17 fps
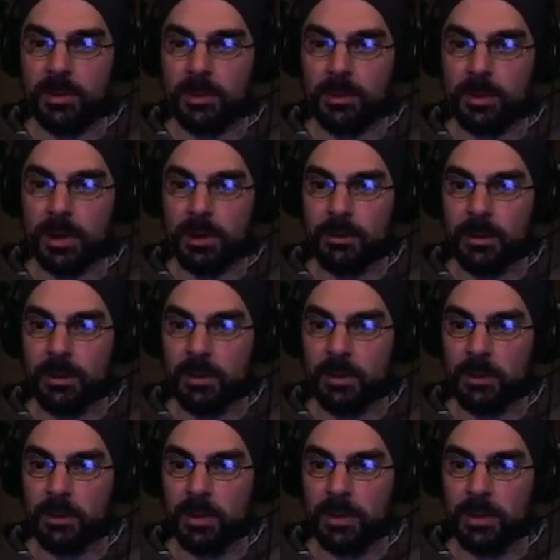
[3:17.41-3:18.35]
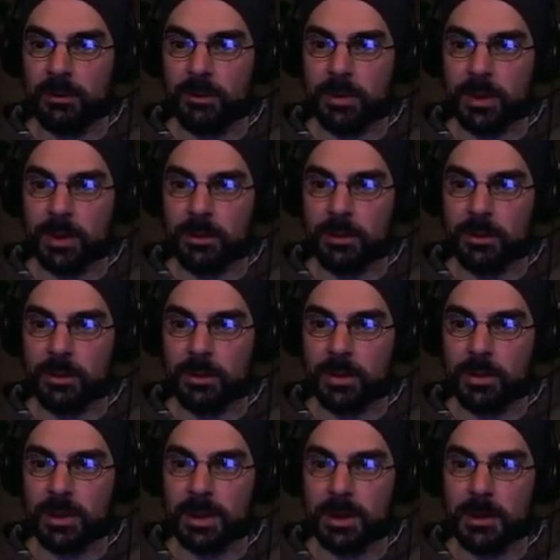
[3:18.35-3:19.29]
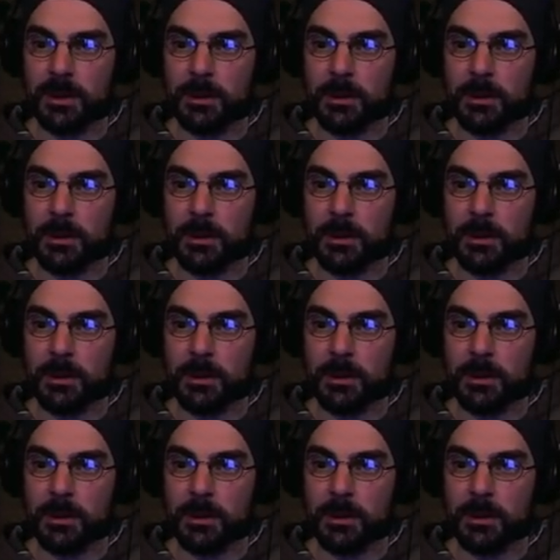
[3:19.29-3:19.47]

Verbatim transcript: donc là on va avoir une petite fenêtre sur le côté.